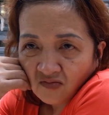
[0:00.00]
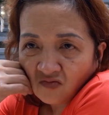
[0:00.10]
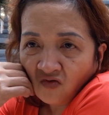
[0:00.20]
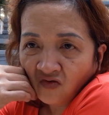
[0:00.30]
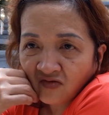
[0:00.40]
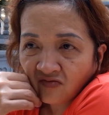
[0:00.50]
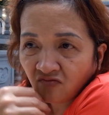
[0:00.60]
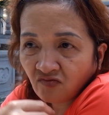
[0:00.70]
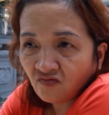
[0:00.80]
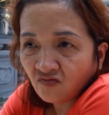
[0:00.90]
sẽ buồn, cho em
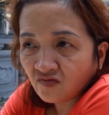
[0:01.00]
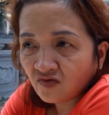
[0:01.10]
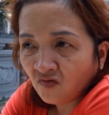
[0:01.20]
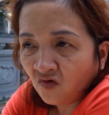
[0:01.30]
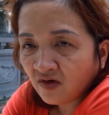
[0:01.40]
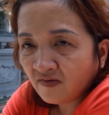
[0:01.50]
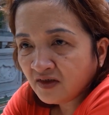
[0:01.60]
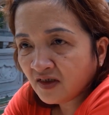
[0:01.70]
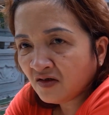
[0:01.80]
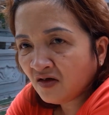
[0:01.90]
chút xíu chị. Buồn lắm
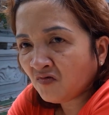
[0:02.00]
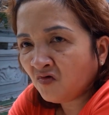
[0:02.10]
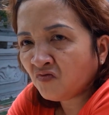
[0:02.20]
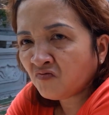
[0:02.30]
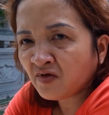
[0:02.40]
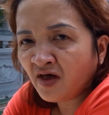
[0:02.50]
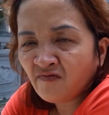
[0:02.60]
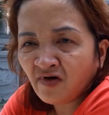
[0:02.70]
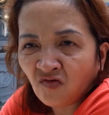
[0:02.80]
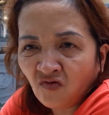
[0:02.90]
chị, rất là buồn, mà
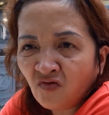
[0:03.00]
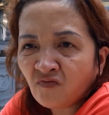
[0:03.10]
đêm về ngủ